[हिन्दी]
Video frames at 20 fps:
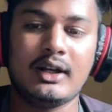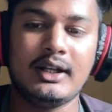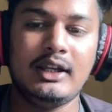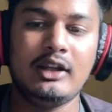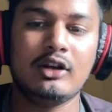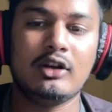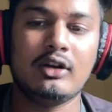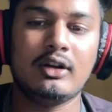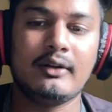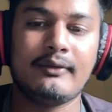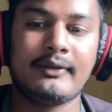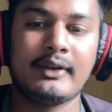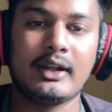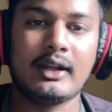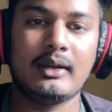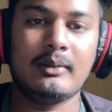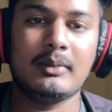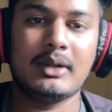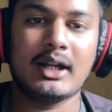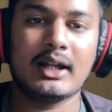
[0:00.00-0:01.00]
डी ऑफ
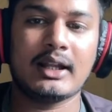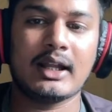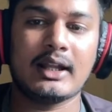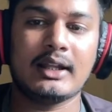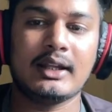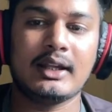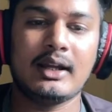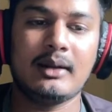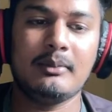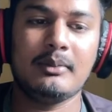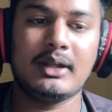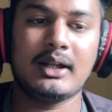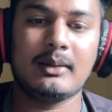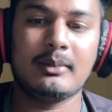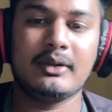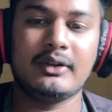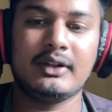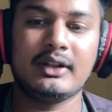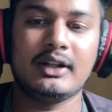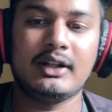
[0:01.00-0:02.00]
ए मेरा क्या देगा मेरा
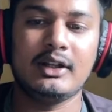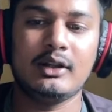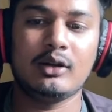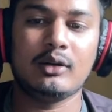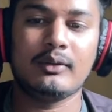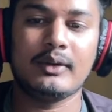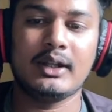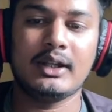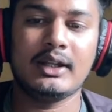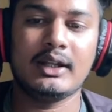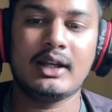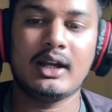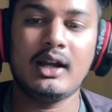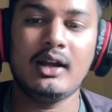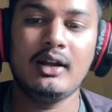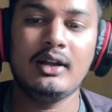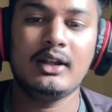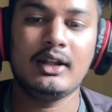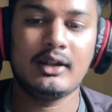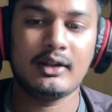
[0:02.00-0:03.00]
बेसिकली डी ऑफ ए देगा
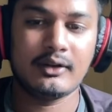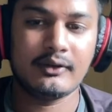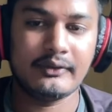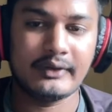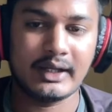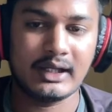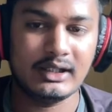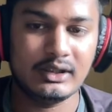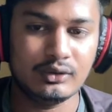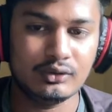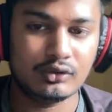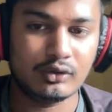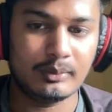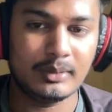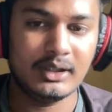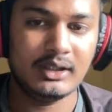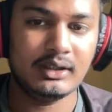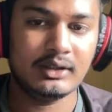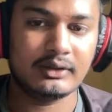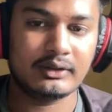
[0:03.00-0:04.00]
वैल्यू जो
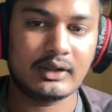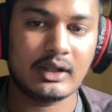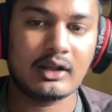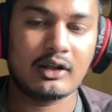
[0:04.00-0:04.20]
भी इसके